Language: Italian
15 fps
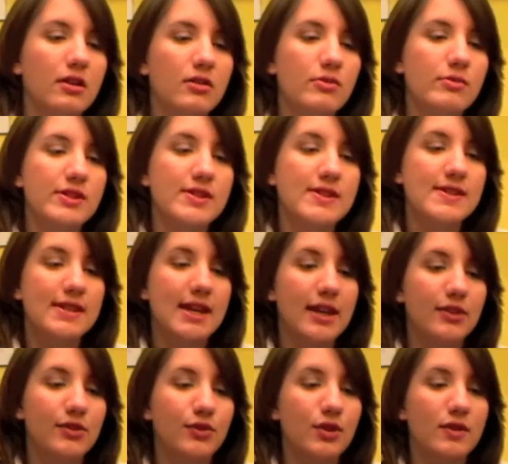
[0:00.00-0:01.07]
Come
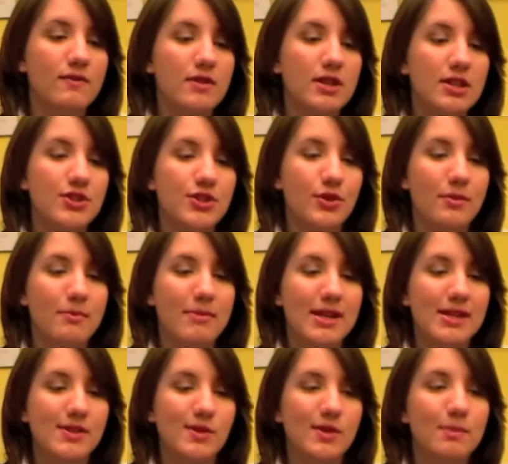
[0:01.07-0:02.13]
rossetto invece ho
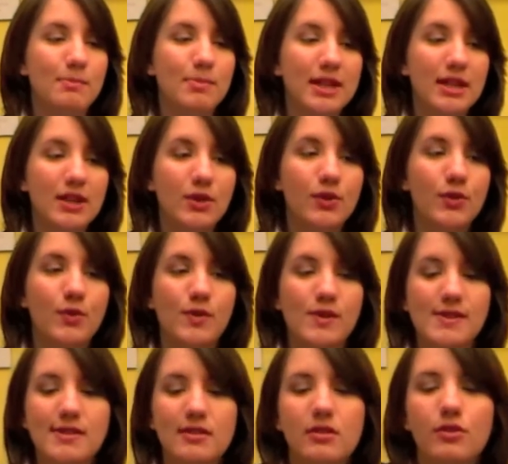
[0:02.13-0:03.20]
messo il Pink
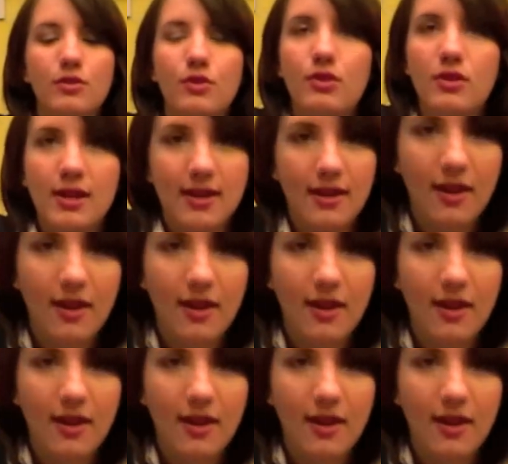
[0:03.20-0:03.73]
Rose, che è un colore